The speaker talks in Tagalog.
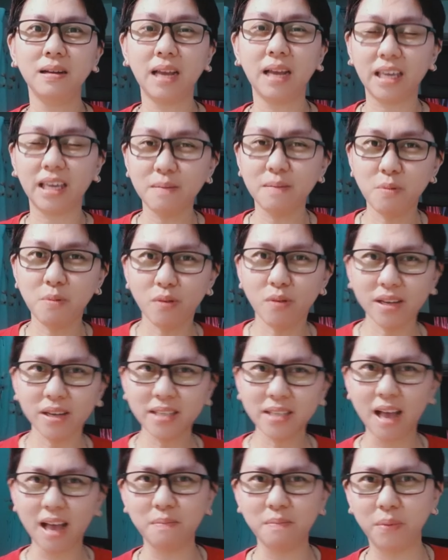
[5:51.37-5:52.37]
Nag-ipon ka
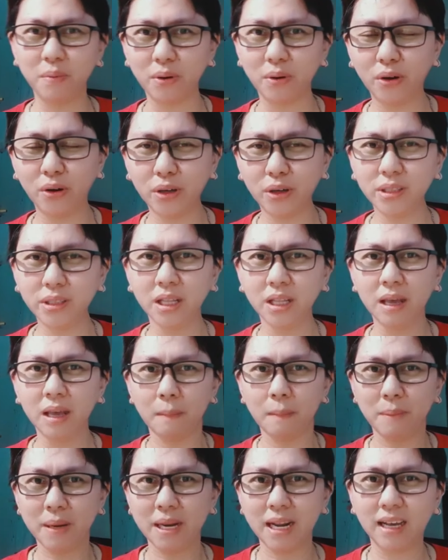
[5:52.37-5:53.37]
sa abroad,
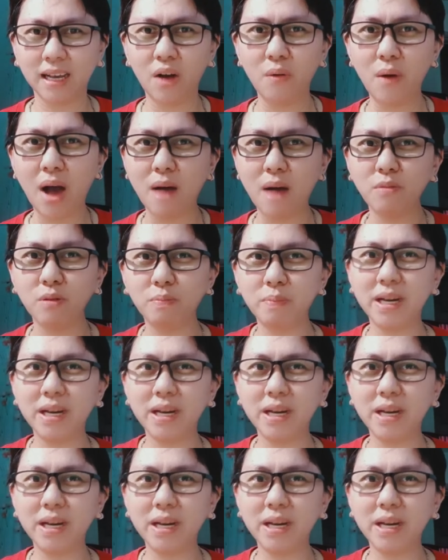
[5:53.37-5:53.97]
pinagawa mo,